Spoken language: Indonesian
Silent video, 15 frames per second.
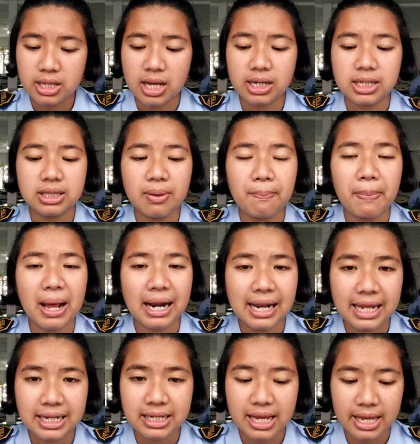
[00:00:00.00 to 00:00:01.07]
yang di tempat
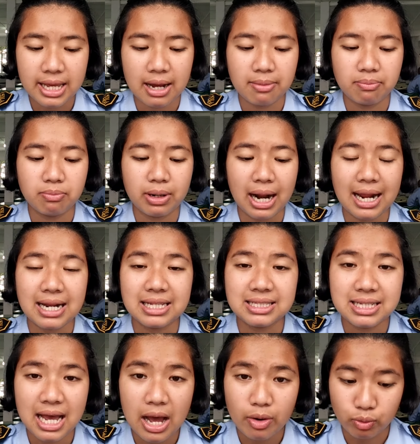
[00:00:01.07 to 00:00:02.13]
lainnya yang berada
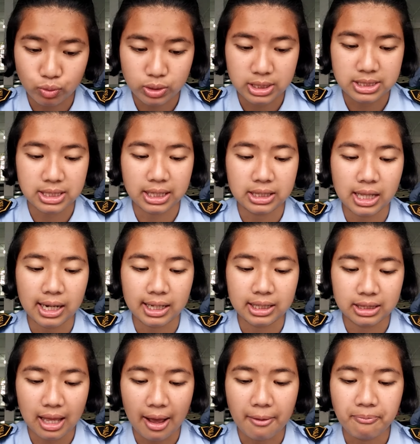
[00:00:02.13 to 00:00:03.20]
jauh di sekitar
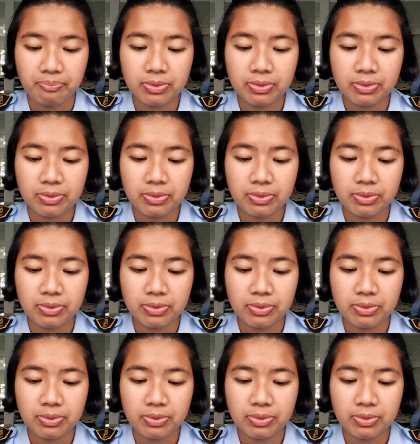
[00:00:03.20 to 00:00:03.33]
kita.